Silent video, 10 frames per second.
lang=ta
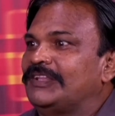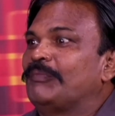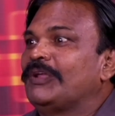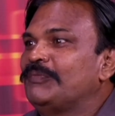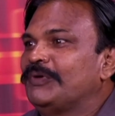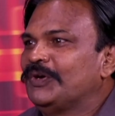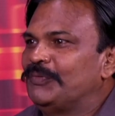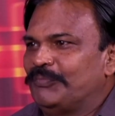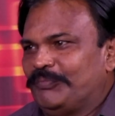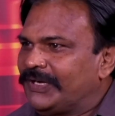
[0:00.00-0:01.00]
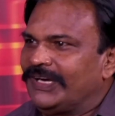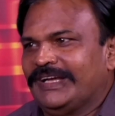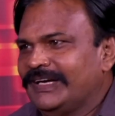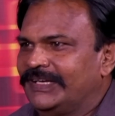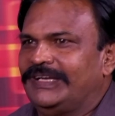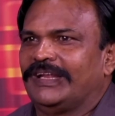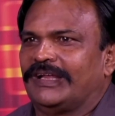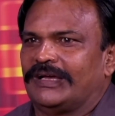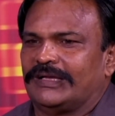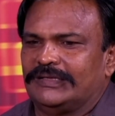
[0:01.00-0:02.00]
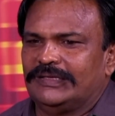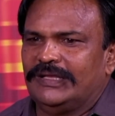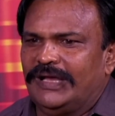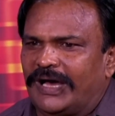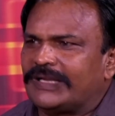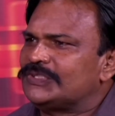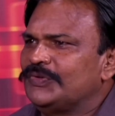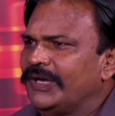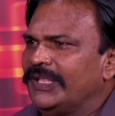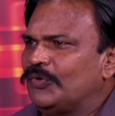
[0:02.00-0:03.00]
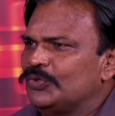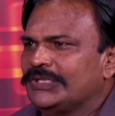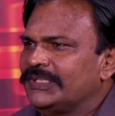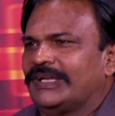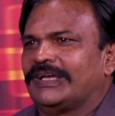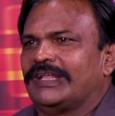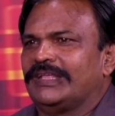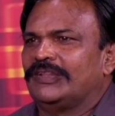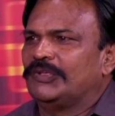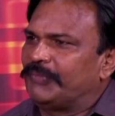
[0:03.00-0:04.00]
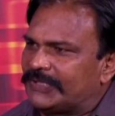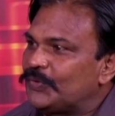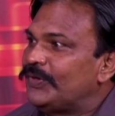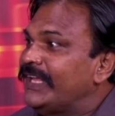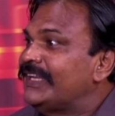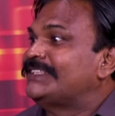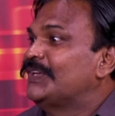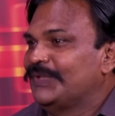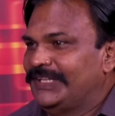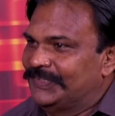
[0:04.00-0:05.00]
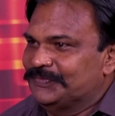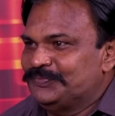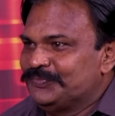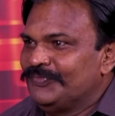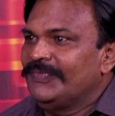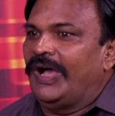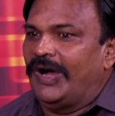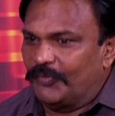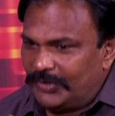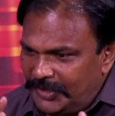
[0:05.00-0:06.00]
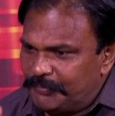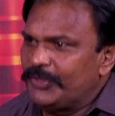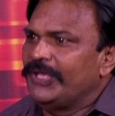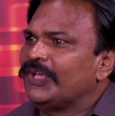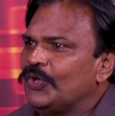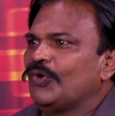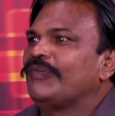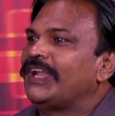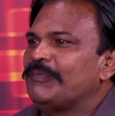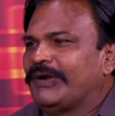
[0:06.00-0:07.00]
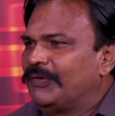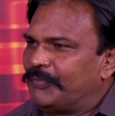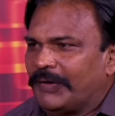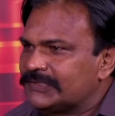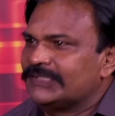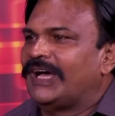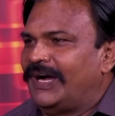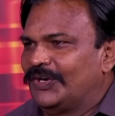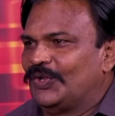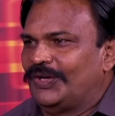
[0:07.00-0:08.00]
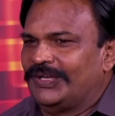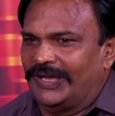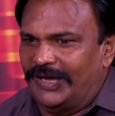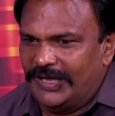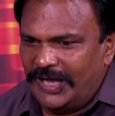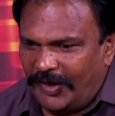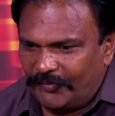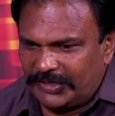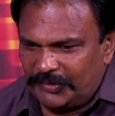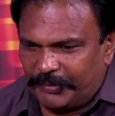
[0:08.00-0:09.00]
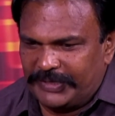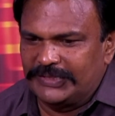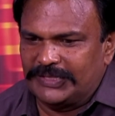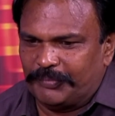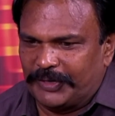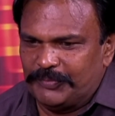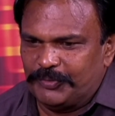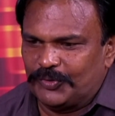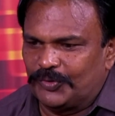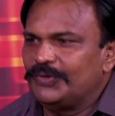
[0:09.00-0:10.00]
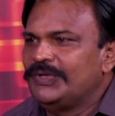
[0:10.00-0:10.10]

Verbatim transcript: தமிழகம் எங்கும் மக்கள் கேட்டுக்கிட்டே இருக்காங்க அரசு வேலை கொஞ்சம் தானே கிடைக்குது மற்றவர்கள் என்ன செய்வது அவர்கள் எப்படியோ எங்கேயோ ஒரு வேலை பார்த்து தான் ஆகணும் அவர்கள் படித்த படிப்புக்கும்